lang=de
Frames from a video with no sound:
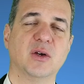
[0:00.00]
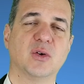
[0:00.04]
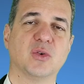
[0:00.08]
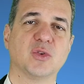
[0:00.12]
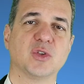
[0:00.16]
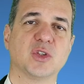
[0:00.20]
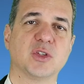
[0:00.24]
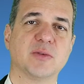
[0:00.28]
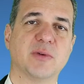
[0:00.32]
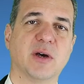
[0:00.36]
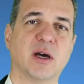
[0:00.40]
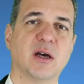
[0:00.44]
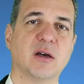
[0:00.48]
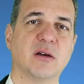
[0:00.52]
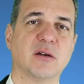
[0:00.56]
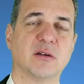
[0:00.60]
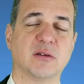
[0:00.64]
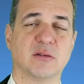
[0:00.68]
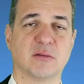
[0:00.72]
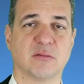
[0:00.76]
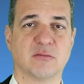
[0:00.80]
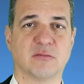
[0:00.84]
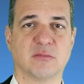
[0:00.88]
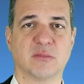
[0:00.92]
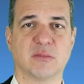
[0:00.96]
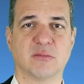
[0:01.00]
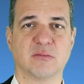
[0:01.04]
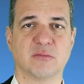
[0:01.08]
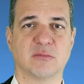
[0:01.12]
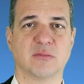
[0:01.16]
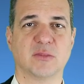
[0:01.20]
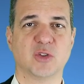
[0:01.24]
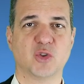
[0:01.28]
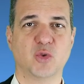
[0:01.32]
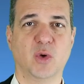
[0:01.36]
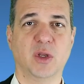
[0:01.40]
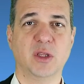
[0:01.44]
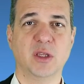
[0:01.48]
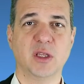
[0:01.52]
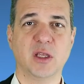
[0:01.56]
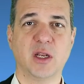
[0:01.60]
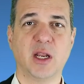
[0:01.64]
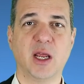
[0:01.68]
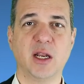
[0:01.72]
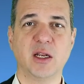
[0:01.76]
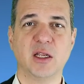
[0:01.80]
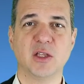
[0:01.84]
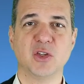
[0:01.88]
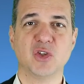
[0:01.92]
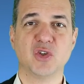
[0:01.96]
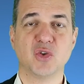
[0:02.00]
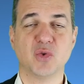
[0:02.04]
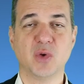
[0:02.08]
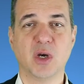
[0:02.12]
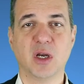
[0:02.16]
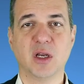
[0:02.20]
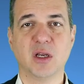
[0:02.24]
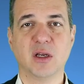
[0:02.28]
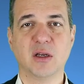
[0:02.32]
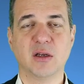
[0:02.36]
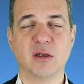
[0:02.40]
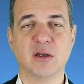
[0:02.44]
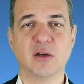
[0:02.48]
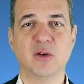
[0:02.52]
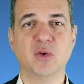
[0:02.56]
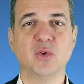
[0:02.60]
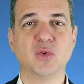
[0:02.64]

Und zwar Sorten rein entsorgen